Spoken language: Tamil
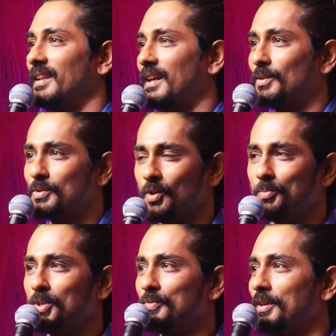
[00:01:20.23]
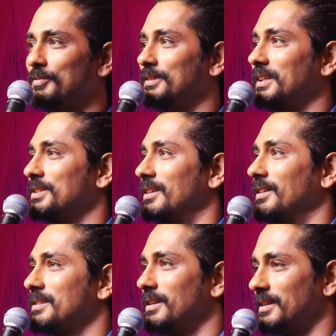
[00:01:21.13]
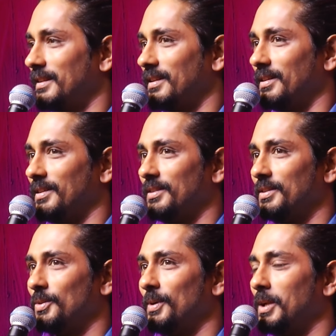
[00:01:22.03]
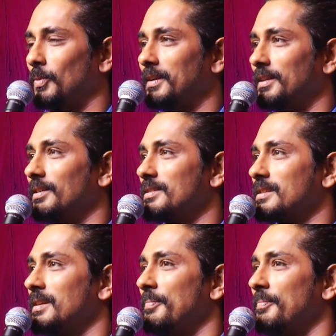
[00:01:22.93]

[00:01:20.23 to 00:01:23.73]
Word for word: தேங்க்யூ ஸோ மச் ஃபார் எவ்ரி திங் சங்கர் சார் இந்த டுவெண்ட்டி ஒன் இயர்ஸ்